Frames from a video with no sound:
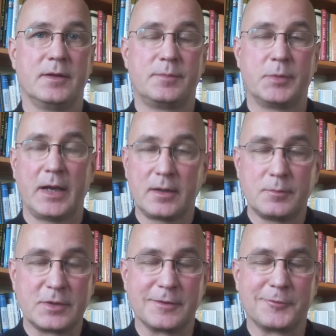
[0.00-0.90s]
ich bedanke
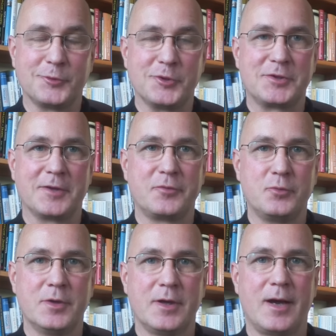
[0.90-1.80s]
mich natürlich
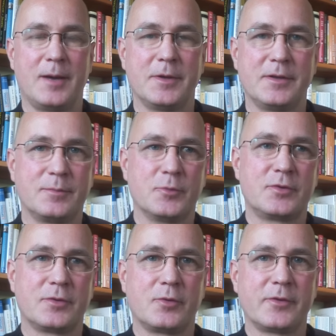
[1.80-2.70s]
dafür, aber ich
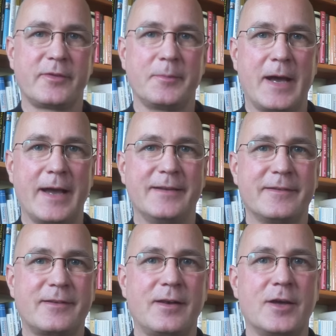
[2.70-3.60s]
möchte trotzdem
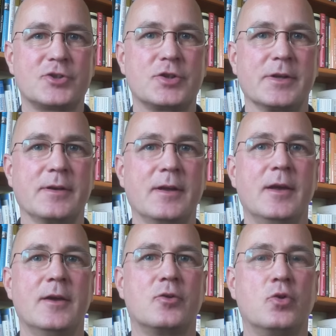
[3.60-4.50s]
eines klarstellen.
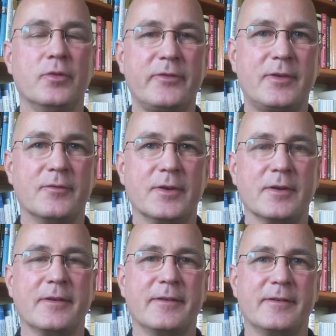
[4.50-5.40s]

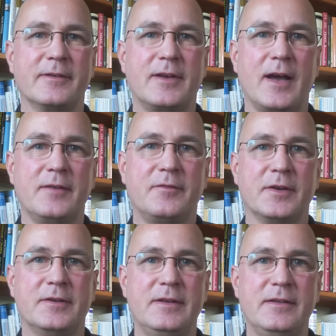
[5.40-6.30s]
Kursgewinne sind kein
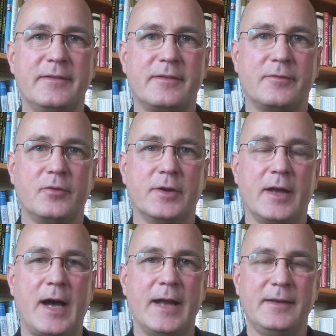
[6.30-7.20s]
Verdienst von
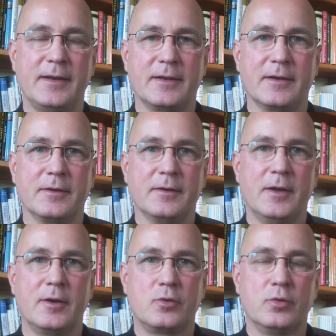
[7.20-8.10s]
Anlegern.
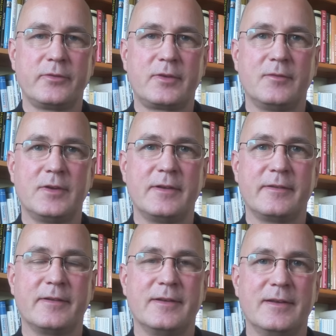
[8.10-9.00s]
Kursgewinne
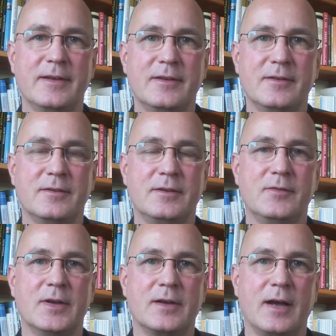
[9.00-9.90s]
sind Dinge, die
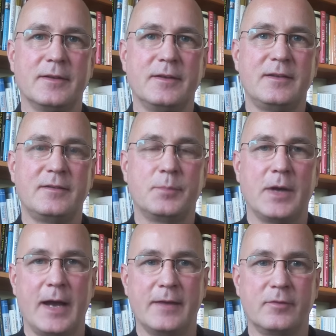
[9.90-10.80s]
wir gar nicht
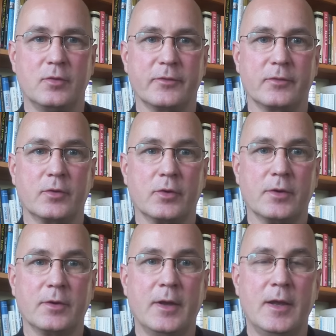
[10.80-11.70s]
beeinflussen
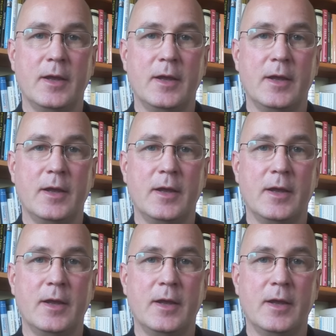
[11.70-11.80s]
können.